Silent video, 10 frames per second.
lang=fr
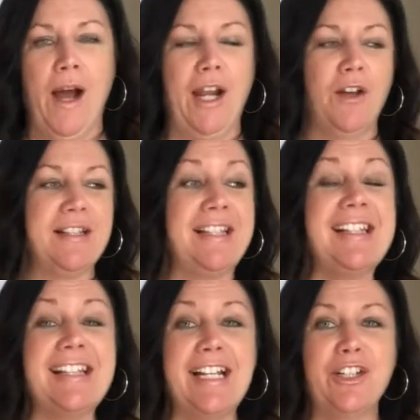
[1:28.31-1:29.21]
Alors, si
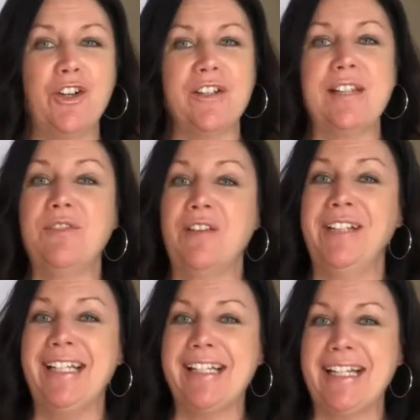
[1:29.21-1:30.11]
c'est le cas, si vous avez
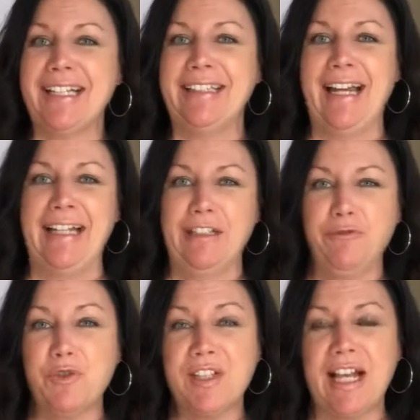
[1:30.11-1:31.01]
des irritants, des
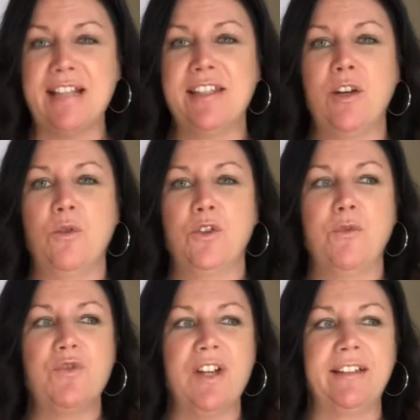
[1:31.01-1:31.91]
frustrations, que
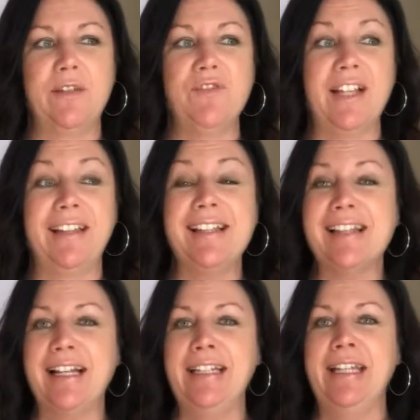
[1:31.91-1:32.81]
vous sentez que vous êtes
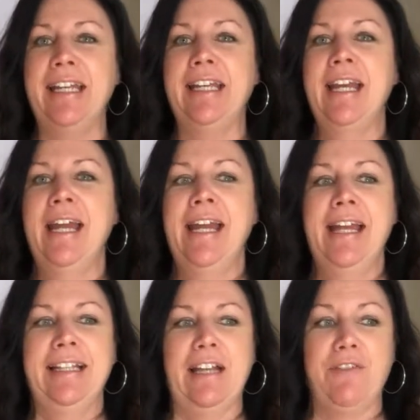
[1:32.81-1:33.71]
désaligné
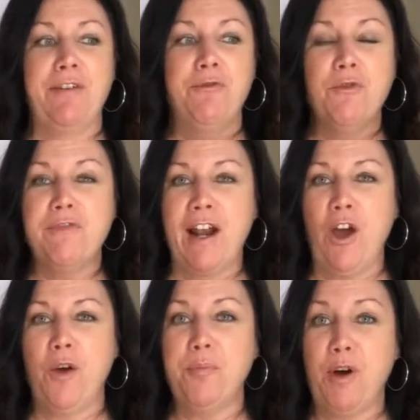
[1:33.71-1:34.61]
avec vos
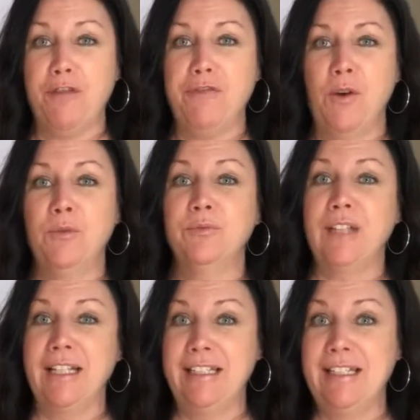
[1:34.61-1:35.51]
valeurs profondes,
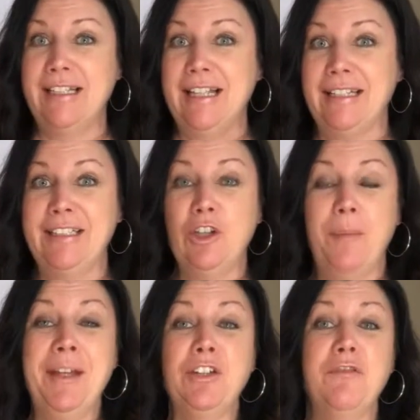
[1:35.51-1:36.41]
dans des, dans des
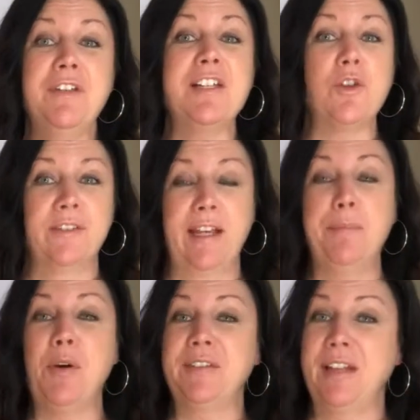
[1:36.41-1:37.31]
domaines de vie qui sont
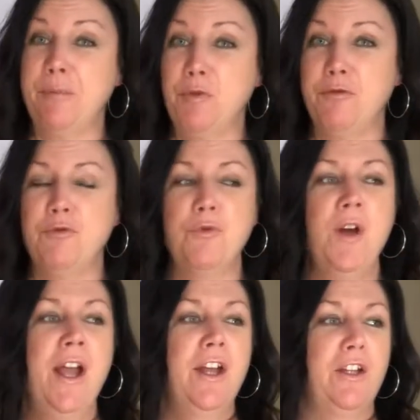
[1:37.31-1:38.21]
importants pour vous,
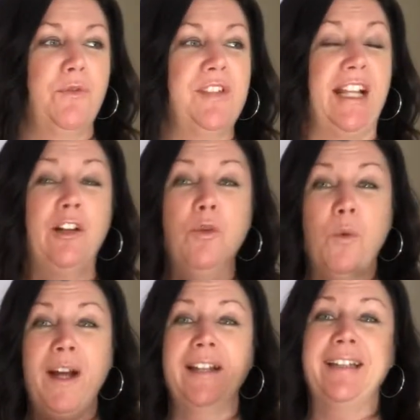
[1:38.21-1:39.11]
que vous êtes
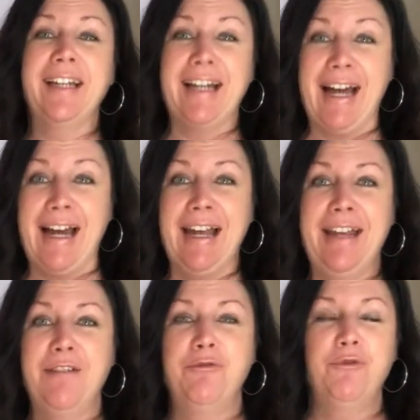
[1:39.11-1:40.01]
loin des
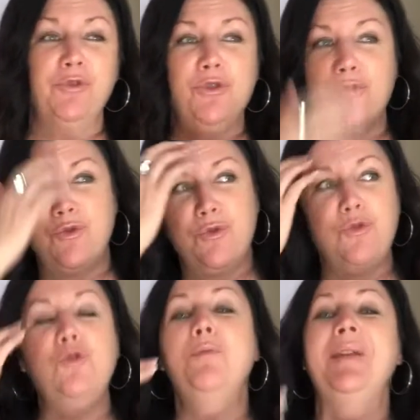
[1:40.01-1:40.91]
rêves ou du,
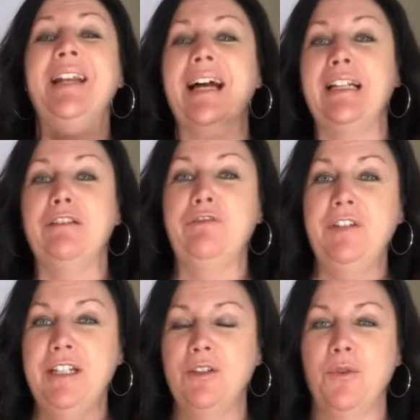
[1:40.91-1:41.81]
du, bilan de
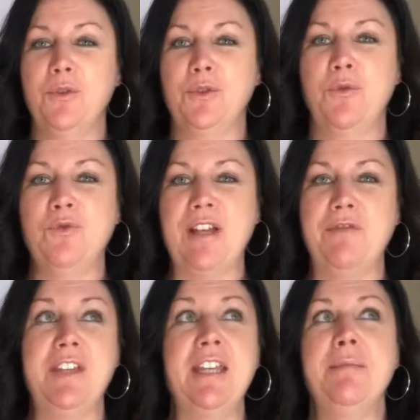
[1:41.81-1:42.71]
vie dont, dont vous
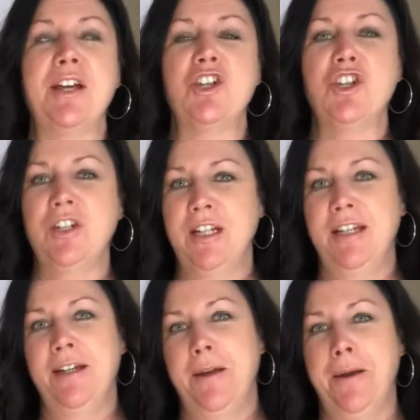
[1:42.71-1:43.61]
aviez
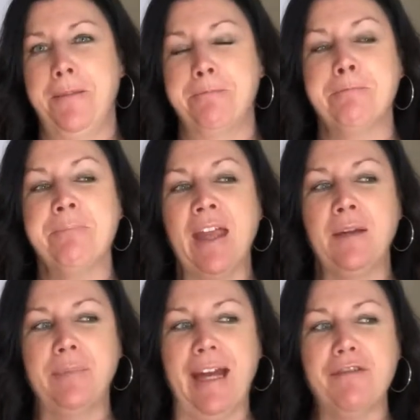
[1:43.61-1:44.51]
imaginé, euh,
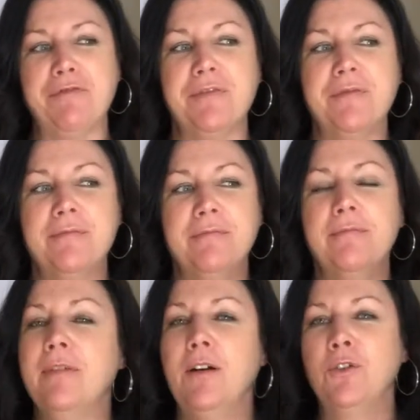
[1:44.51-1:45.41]
bref,
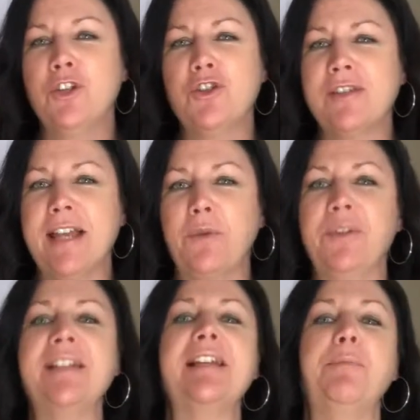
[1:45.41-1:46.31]
on a juste
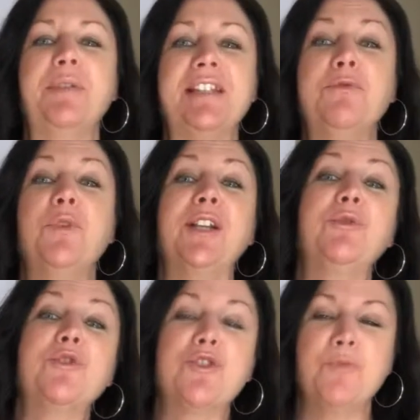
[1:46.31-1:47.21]
pris cette petite voix
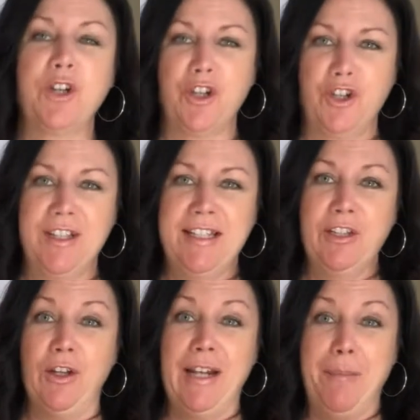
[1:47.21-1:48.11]
douce, moi, que je dis,
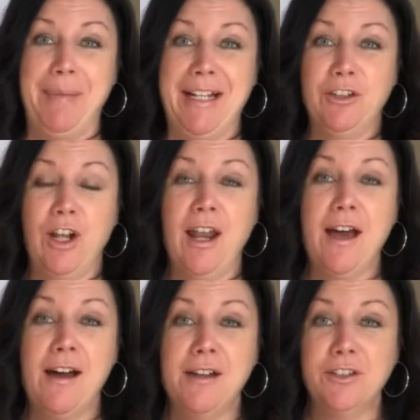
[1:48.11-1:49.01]
de l'appel de
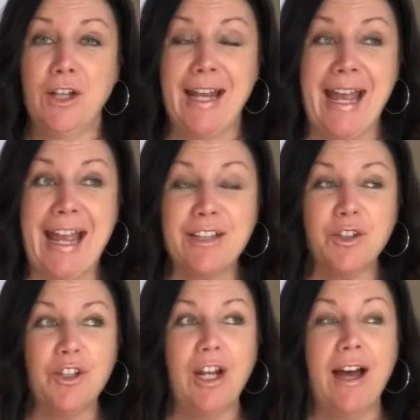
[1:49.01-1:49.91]

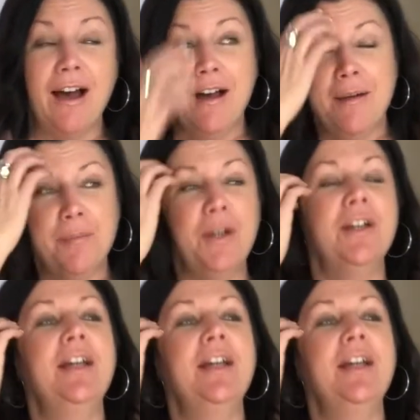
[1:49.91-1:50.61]
l'être, de l'âme,